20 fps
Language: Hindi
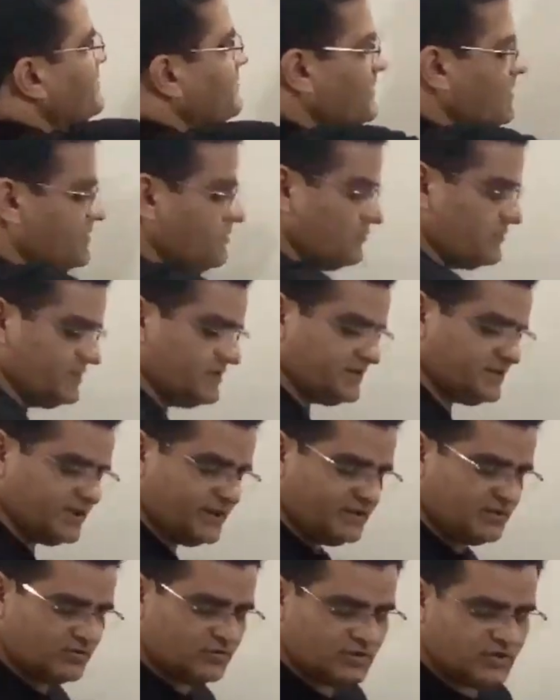हमारा जो
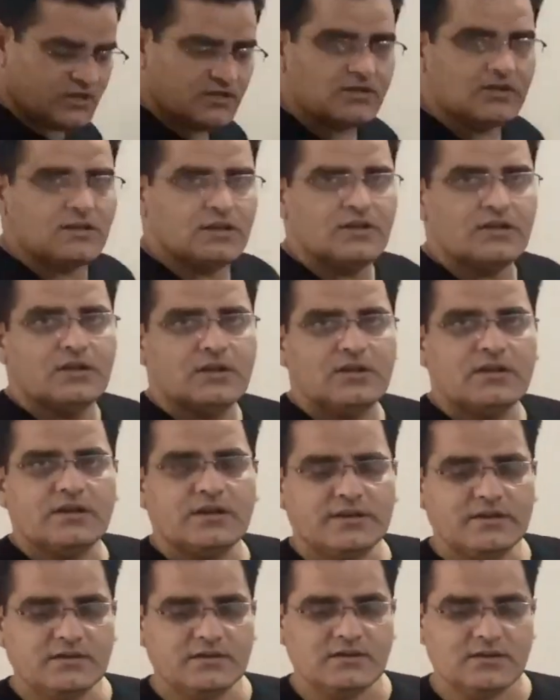स्टेट होगा
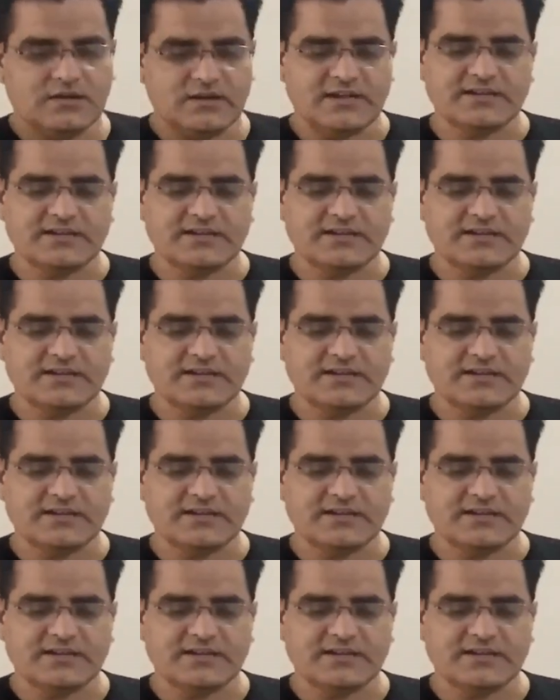है ना